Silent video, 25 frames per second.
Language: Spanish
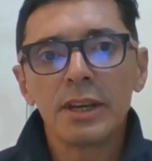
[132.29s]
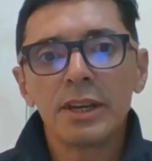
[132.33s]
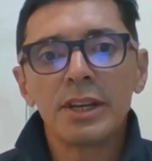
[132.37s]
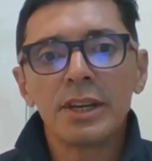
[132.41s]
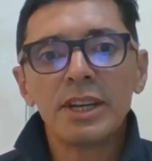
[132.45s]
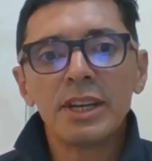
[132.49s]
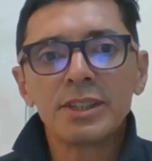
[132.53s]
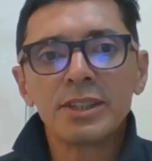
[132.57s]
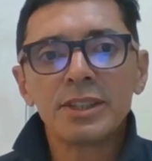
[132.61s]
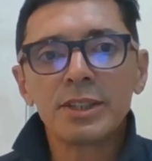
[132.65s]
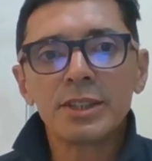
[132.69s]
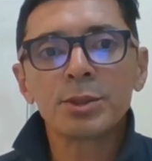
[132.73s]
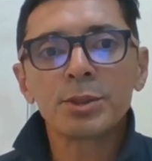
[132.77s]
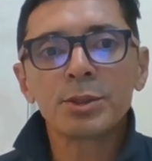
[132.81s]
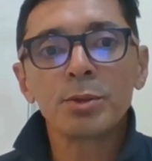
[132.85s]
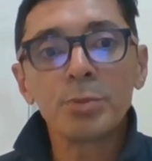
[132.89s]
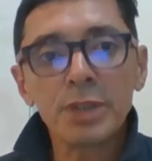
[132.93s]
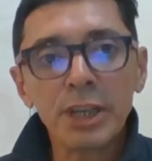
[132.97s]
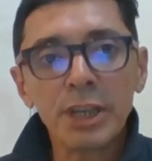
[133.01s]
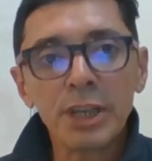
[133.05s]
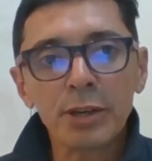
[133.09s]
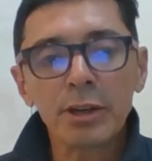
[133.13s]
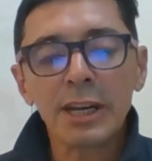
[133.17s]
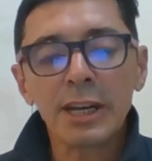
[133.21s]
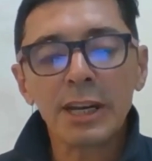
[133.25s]
este,
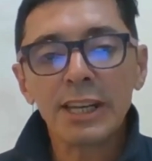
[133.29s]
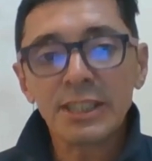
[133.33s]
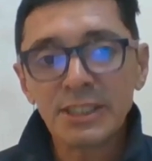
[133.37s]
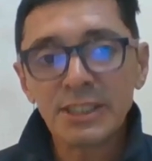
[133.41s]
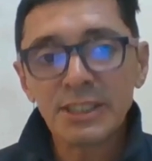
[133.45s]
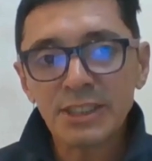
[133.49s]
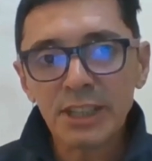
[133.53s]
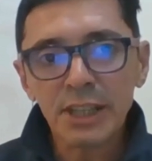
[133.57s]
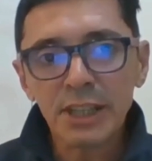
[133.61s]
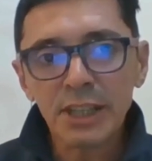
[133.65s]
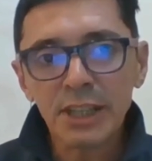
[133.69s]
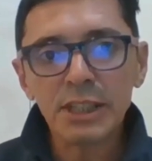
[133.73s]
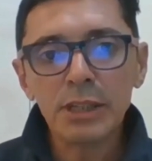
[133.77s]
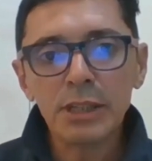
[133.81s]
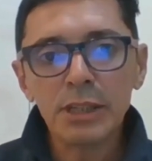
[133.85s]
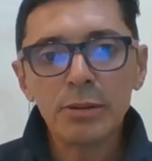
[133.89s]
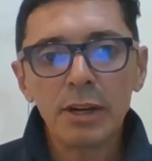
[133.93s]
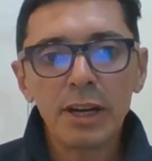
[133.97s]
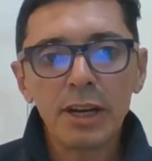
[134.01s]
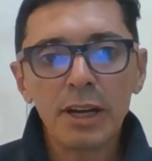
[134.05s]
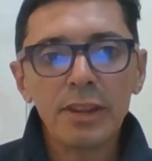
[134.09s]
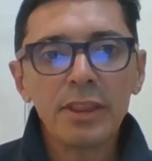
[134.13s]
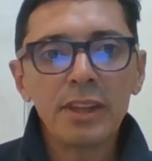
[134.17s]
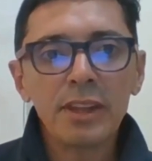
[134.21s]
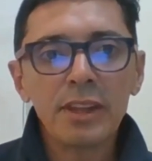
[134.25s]
tuvieron la
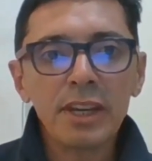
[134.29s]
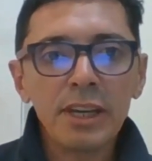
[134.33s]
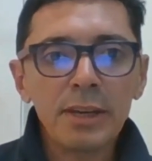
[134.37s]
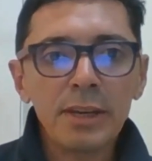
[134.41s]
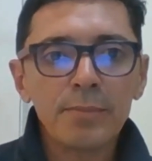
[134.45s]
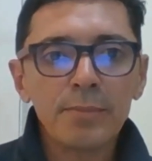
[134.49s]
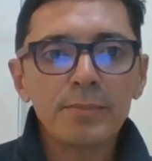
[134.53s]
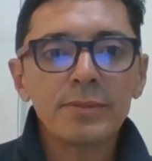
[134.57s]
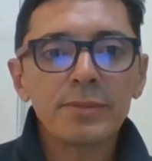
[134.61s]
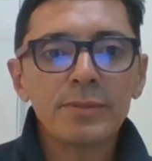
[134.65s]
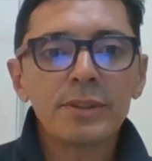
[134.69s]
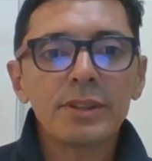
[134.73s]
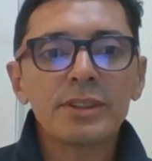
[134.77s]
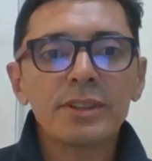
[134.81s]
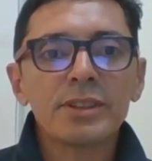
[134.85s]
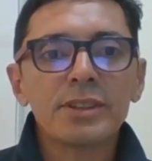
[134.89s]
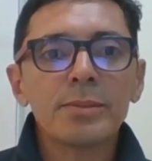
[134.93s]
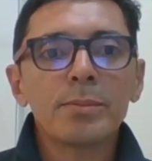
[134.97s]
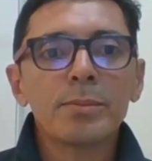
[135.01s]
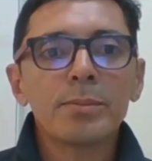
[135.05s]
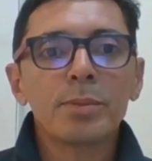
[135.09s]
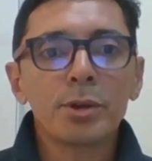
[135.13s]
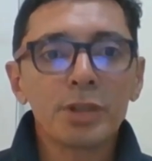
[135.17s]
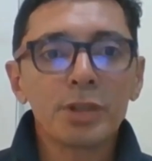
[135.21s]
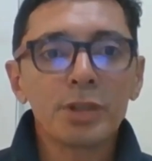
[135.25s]
iniciativa de
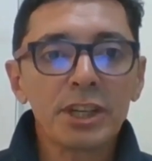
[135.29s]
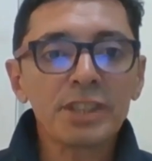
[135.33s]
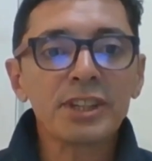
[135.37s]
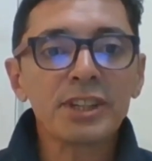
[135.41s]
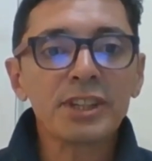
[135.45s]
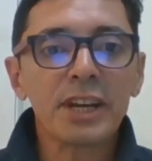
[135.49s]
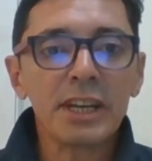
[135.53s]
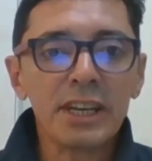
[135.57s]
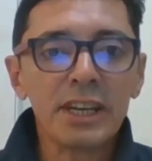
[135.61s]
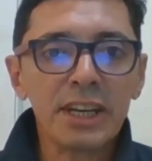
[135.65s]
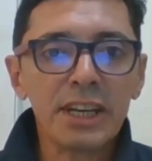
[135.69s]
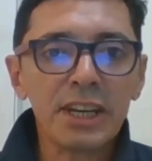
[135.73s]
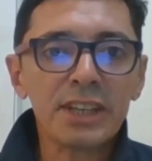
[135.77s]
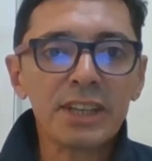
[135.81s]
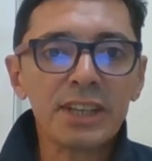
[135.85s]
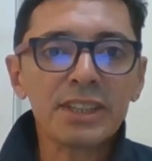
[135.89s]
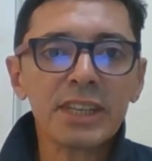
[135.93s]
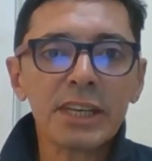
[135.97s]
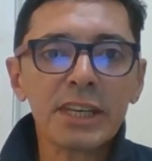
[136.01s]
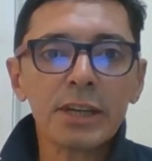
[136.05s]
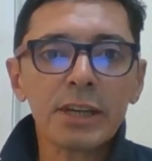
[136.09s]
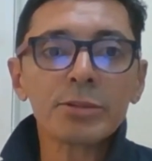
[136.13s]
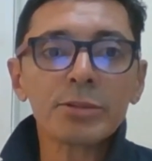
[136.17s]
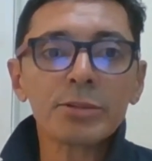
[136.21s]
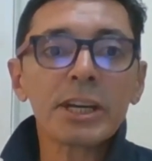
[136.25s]
poder traer
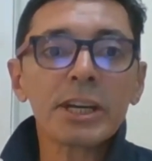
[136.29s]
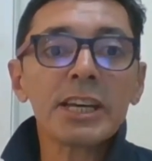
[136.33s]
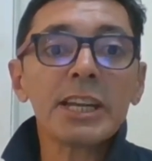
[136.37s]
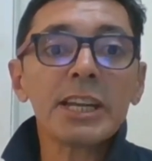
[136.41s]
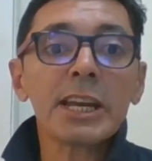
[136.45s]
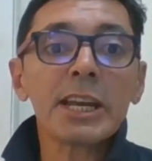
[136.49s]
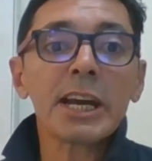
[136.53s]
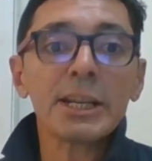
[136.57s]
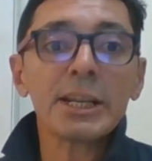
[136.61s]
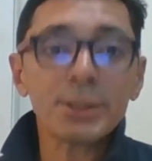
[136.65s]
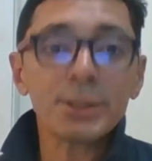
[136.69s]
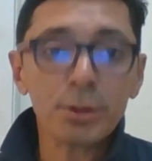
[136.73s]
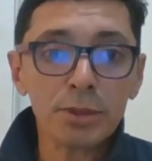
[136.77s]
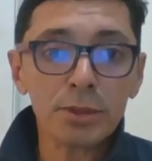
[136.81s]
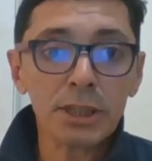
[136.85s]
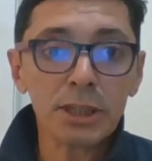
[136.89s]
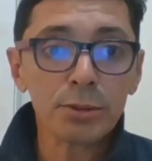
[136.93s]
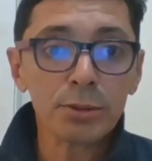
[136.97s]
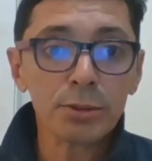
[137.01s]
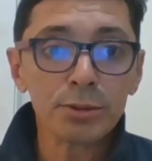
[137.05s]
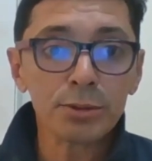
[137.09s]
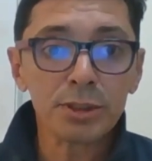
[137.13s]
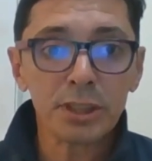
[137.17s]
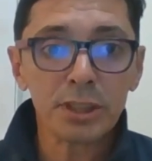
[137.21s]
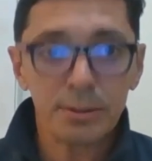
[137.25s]
este, una delegación de
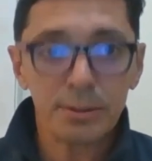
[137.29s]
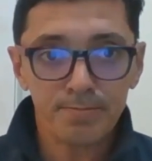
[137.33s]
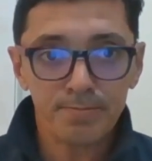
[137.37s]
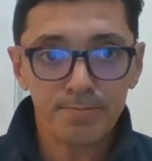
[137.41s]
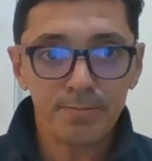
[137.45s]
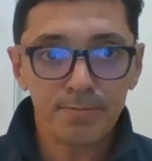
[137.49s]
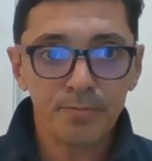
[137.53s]
UTE.